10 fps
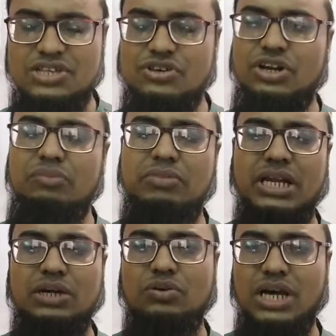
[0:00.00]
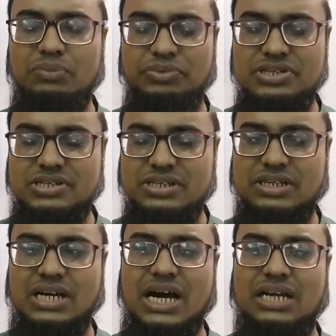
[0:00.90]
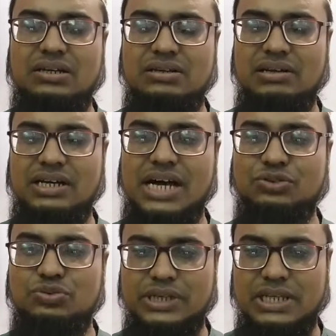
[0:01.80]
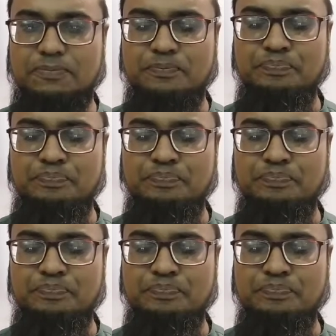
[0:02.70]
ছয় নম্বরে কয়েক পিস কাঠ কাজু বাদাম